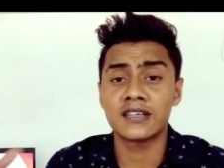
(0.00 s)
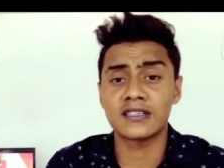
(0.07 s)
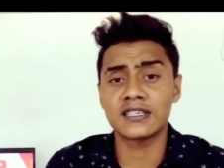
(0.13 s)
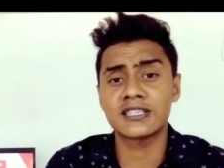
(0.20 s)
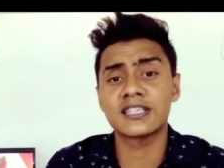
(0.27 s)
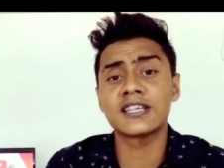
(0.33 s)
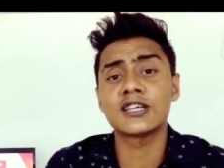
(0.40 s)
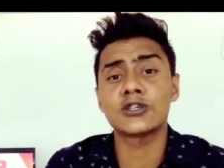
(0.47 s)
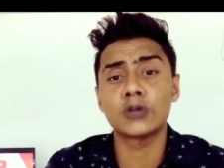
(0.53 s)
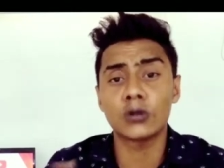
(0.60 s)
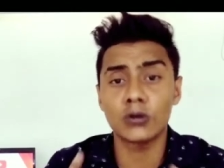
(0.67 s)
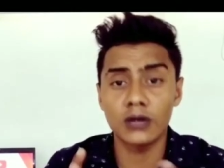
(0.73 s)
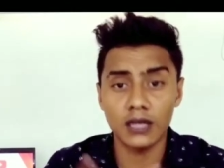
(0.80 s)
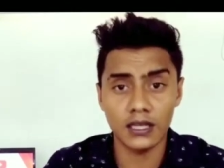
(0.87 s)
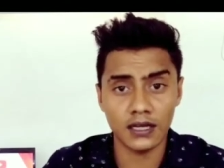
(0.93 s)
जिससे कि जो
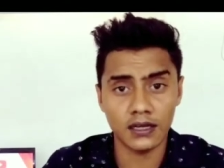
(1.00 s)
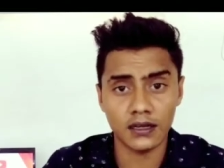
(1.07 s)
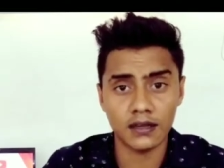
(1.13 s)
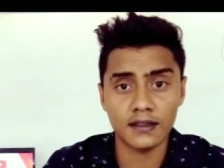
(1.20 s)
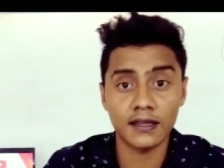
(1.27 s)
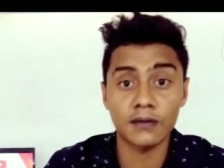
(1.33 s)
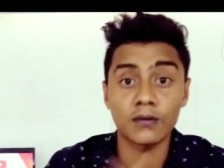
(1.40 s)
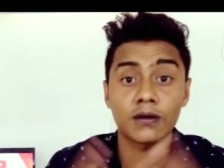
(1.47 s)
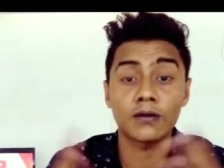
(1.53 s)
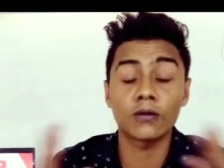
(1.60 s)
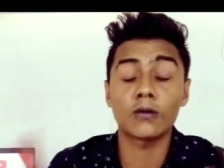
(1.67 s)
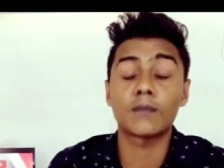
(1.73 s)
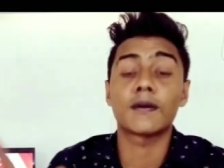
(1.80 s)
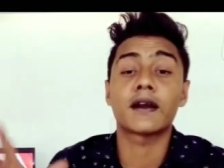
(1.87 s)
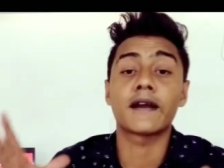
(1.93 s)
लोग गलत करते हैं वो
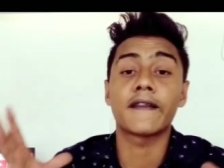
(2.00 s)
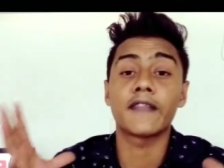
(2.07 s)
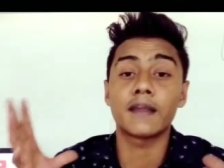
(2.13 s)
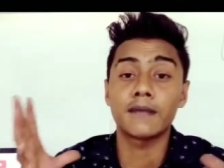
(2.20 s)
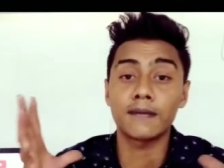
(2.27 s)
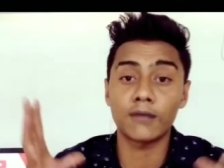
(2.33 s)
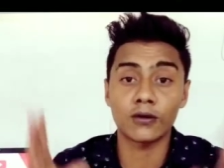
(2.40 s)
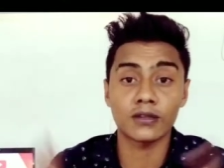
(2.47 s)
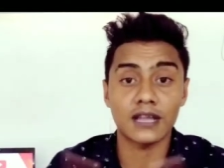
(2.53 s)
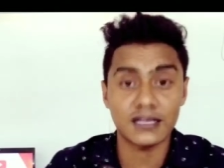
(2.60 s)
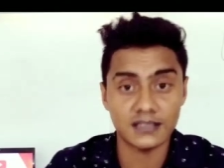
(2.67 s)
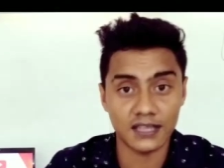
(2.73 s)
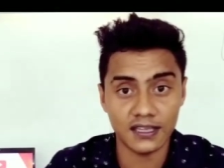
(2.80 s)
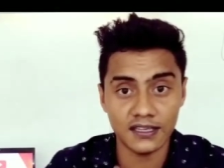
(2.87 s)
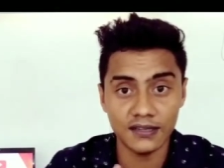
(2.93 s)
उनको पकड़ने में बहुत
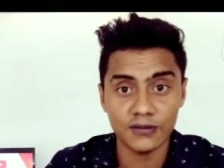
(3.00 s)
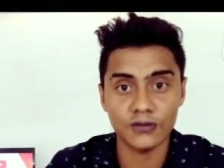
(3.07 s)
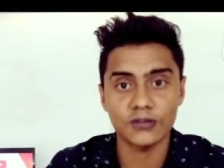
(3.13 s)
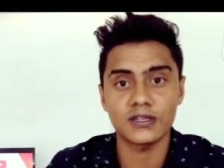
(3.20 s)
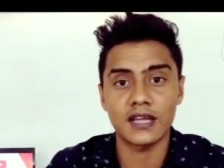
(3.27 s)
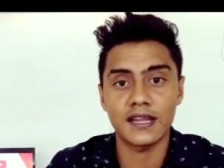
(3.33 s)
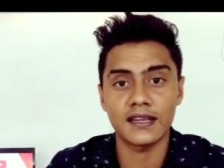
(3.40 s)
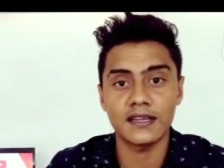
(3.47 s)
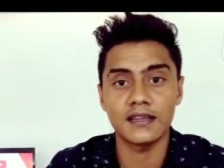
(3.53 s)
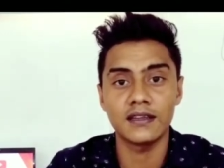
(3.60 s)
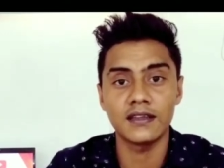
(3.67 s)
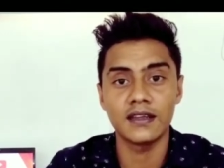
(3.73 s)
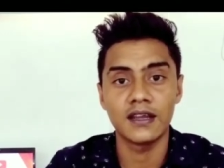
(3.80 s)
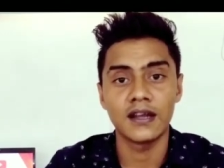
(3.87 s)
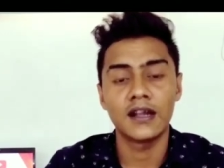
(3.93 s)
आसानी हो जाएगी
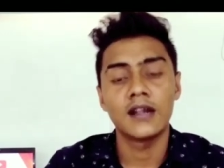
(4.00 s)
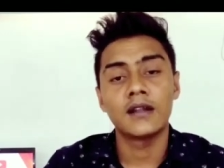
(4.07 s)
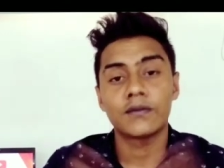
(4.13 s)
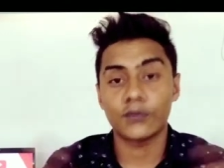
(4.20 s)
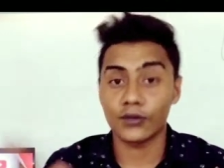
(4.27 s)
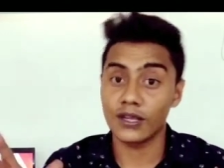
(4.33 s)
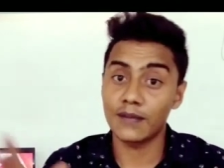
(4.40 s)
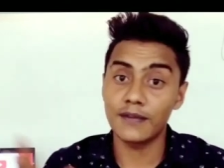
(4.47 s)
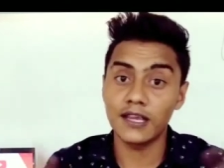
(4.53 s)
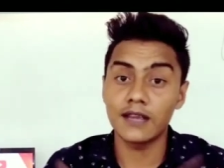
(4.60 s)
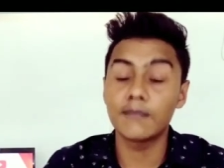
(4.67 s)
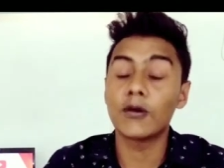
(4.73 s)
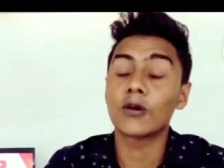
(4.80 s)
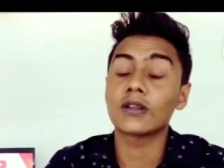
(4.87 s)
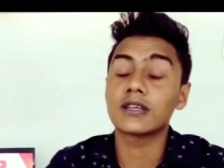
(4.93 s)
तो ये भी
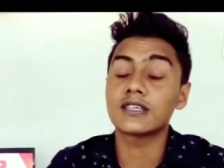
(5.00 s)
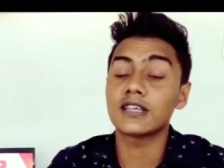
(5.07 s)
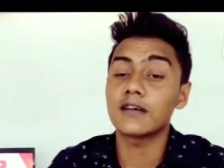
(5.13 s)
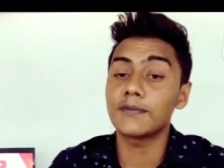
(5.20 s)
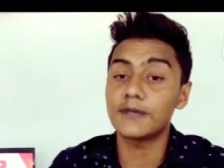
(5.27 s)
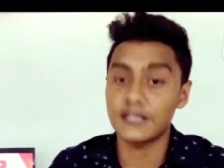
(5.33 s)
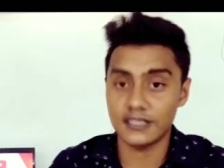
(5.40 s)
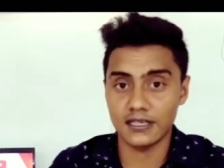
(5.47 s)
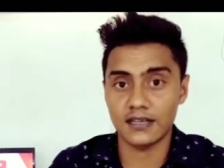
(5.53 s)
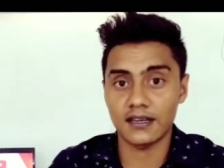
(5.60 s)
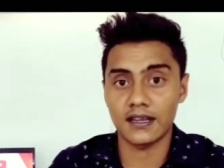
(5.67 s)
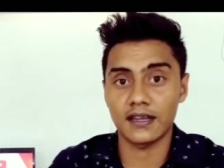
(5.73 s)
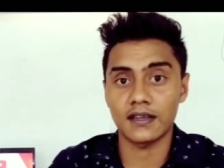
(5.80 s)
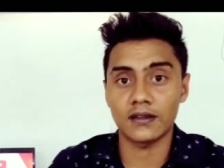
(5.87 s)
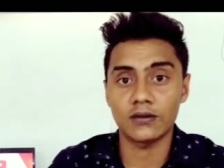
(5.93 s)
एक बहुत अच्छा फीचर
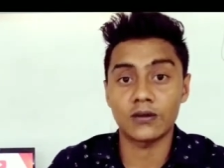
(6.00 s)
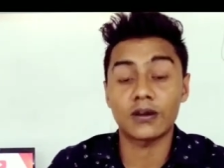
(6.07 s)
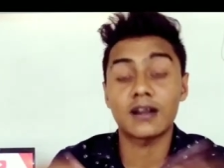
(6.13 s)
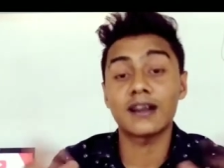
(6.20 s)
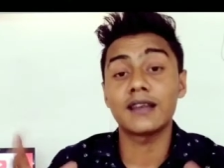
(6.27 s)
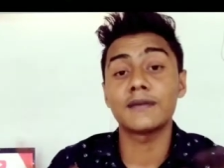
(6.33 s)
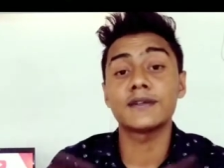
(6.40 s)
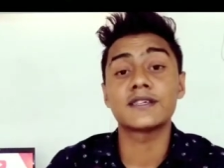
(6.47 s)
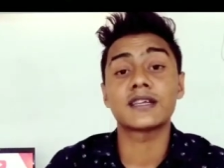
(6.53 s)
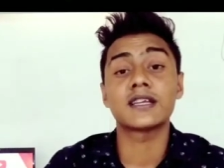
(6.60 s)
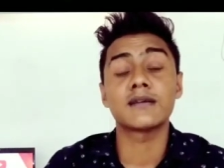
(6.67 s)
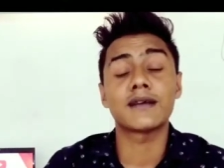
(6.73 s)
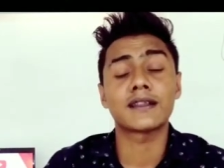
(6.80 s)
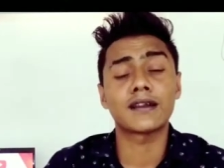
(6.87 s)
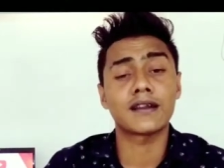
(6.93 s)
है तो और अगले फीचर
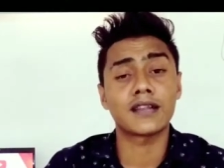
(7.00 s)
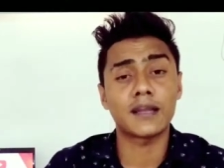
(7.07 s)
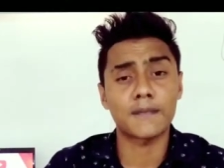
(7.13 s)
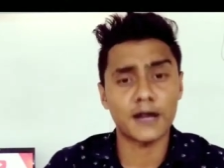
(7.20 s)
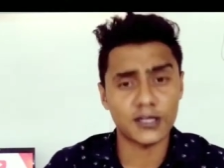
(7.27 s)
की बात करते हैं